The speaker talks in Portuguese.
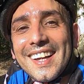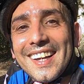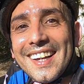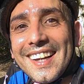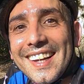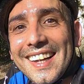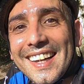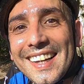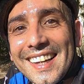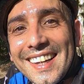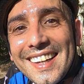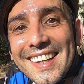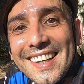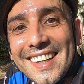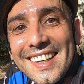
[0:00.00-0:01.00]
Andar na
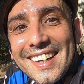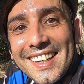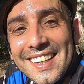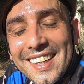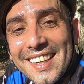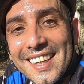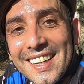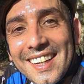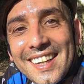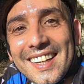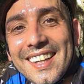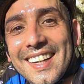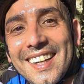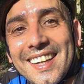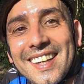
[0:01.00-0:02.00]
semana é coisa
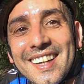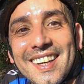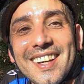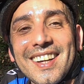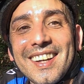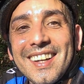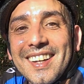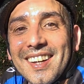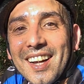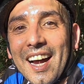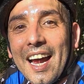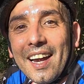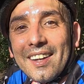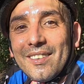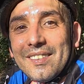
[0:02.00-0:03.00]
de
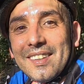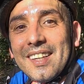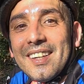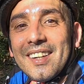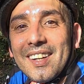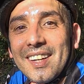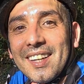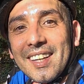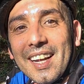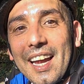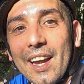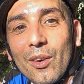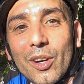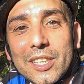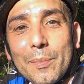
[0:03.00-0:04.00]
vagabundo, é, é luxo, o que que é?
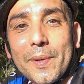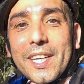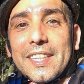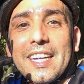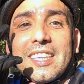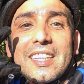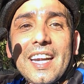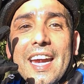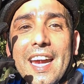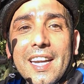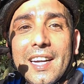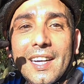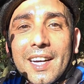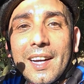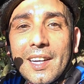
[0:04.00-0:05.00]
É coisa pra quem
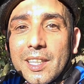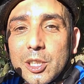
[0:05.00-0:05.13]
treina.